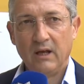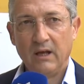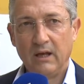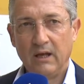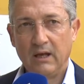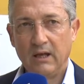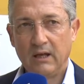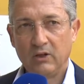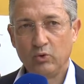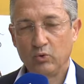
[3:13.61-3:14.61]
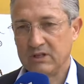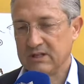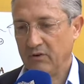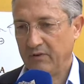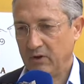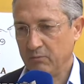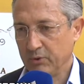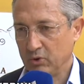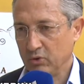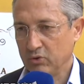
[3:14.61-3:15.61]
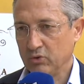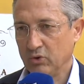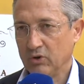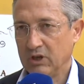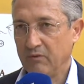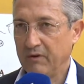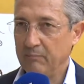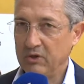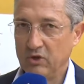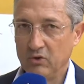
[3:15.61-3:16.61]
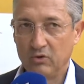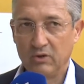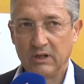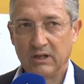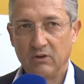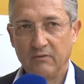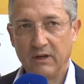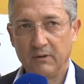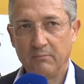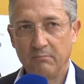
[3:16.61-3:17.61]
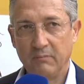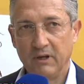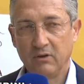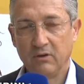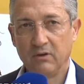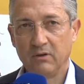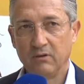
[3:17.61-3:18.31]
Eh, tutti sanno fare un prodotto, chi lo fa migliore, chi lo fa meno,